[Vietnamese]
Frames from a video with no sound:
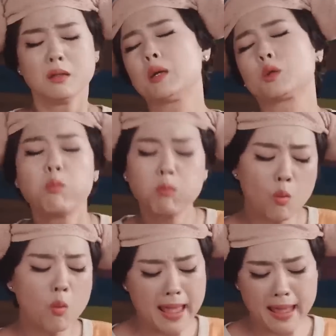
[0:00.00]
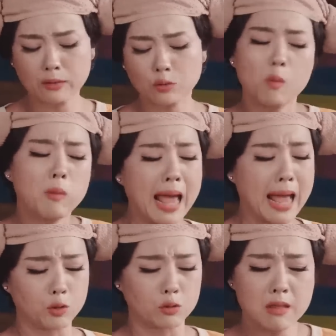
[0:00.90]
Nhưng mà tôi không có quen tôi không có
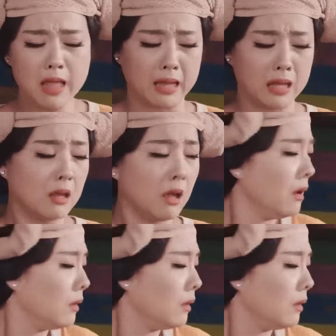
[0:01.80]
làm được như vậy